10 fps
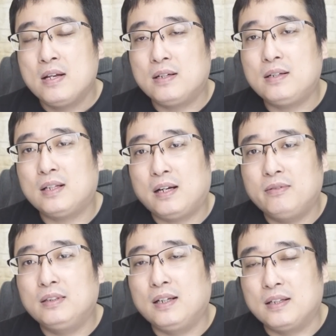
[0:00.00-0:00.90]
这个士大
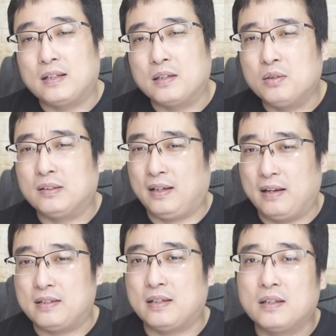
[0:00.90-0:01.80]
夫的特性呢，就是
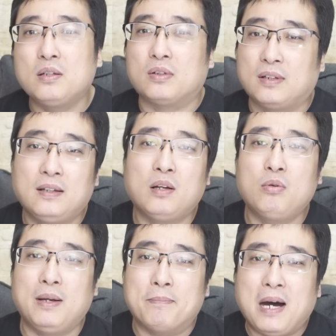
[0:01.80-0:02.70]
典型的，就是天天
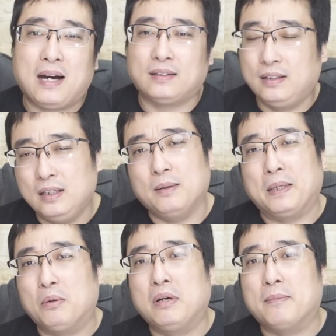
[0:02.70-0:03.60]
会骂，特
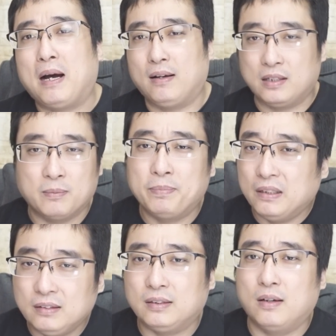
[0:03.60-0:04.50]
别会骂，你不
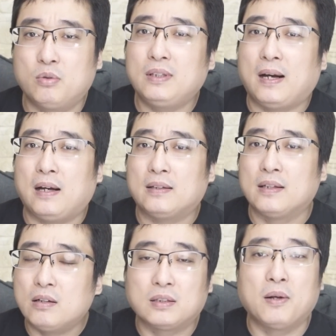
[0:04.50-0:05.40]
能得罪他，你
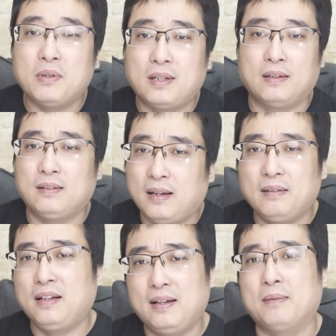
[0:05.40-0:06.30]
要得罪他，他
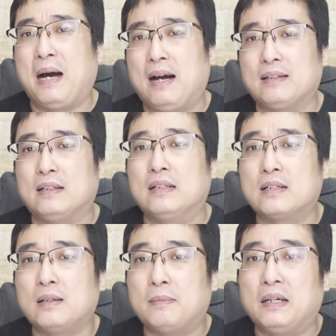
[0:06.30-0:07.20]
天天的骂你，你
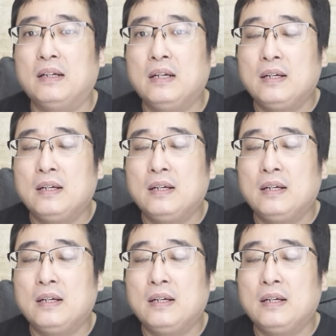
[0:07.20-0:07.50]
知道吗？